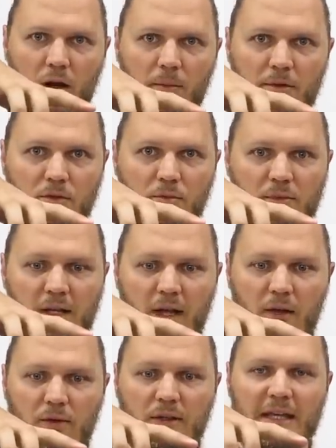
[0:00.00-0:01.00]
Dann kann man es
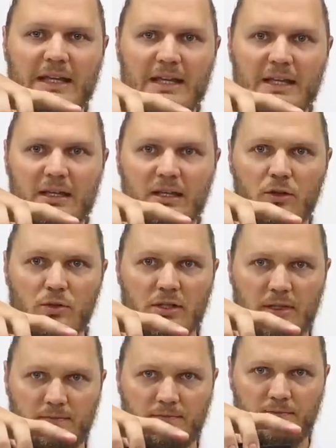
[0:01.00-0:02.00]
umdrehen und dann geht er nicht
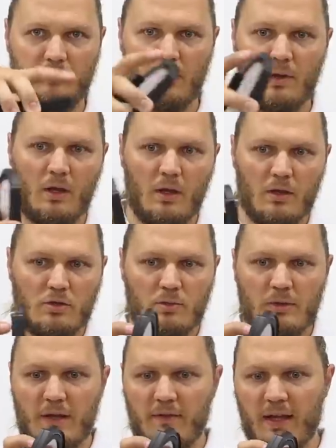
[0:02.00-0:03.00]
raus.
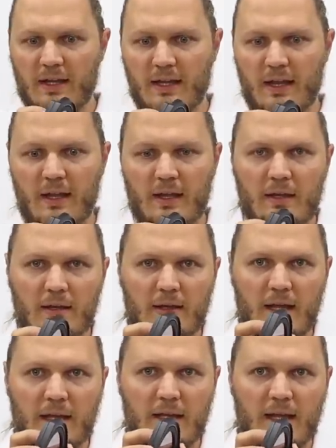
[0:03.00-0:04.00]
Zum Wegnehmen
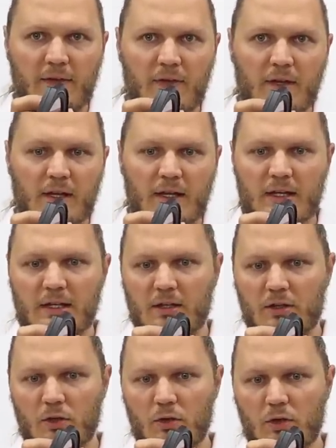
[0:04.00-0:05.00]
längert einfach einen
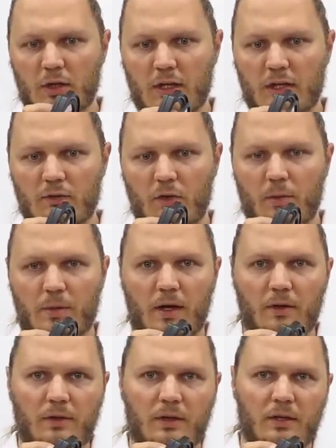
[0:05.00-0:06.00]
kleinen Druck irgendwo am
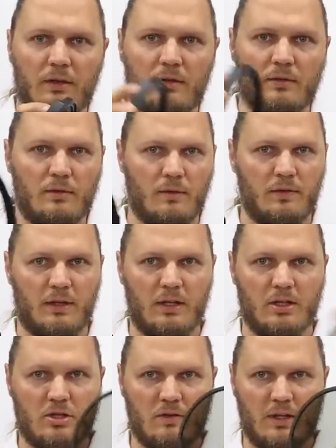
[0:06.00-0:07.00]
Rand und
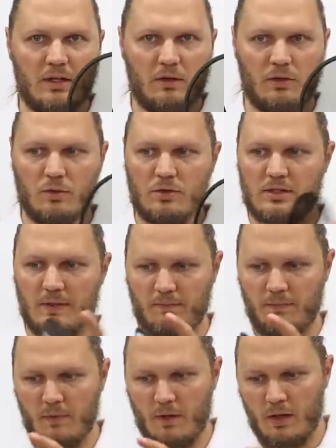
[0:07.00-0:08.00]
dann ist er wieder draußen.
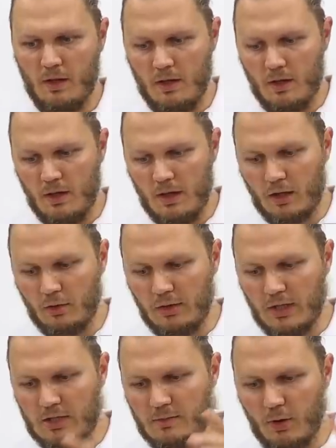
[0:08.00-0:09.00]
Ich
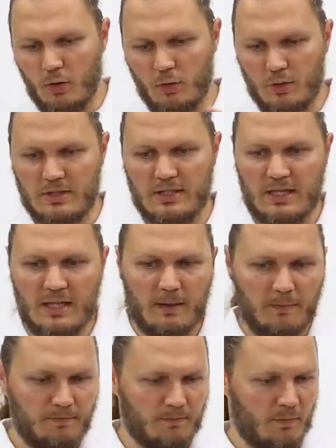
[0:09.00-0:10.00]
tue jetzt mal kurz
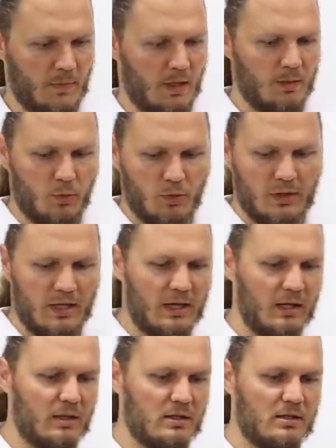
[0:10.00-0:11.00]
rein. Ja,
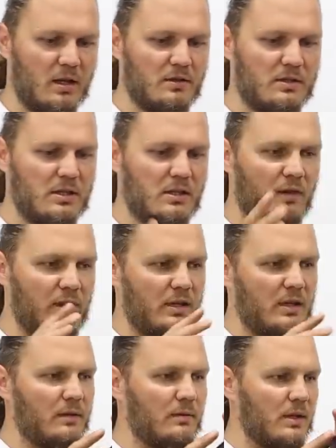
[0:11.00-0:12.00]
montieren das Ganze da
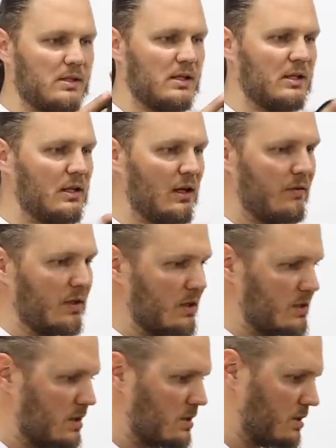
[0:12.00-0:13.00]
wieder. Dann seht ihr auch, wie
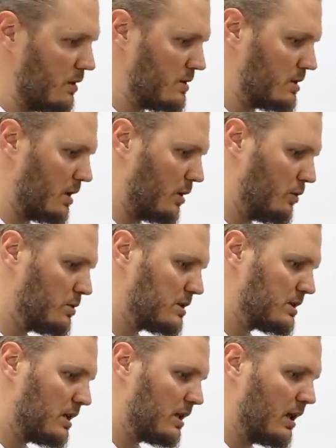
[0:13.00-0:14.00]
das, das Ganze da
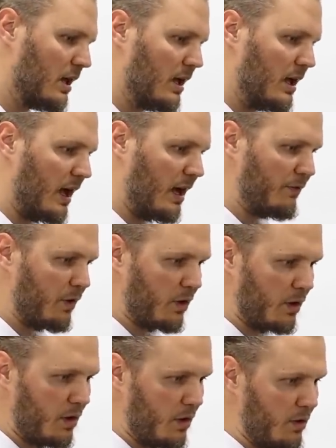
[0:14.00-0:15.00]
aussieht.
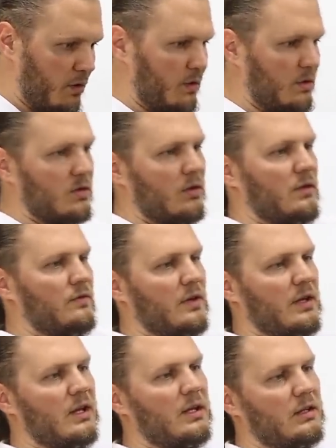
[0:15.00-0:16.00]
Einfach, jetzt haben wir
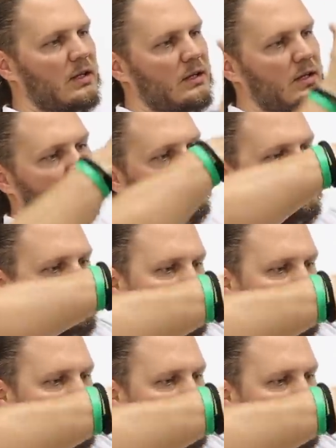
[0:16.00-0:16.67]
verkehrt drin.